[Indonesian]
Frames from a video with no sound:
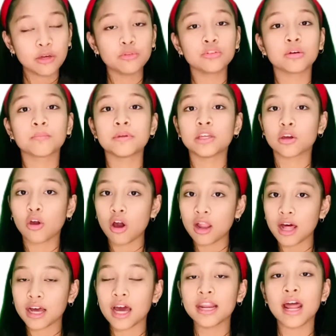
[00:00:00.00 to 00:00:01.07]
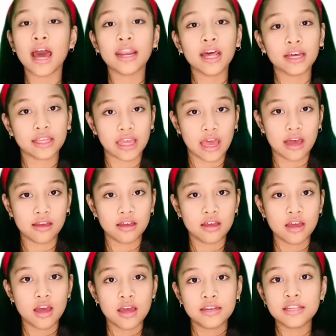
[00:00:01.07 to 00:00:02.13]
untuk menyekolahkan anaknya
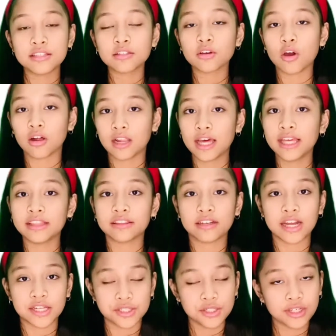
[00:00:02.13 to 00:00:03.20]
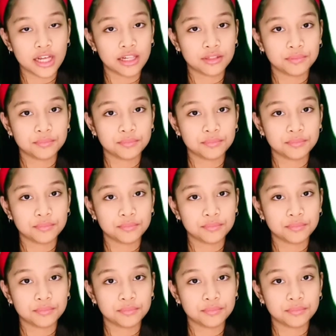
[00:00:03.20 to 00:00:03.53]
di sekolah internasional.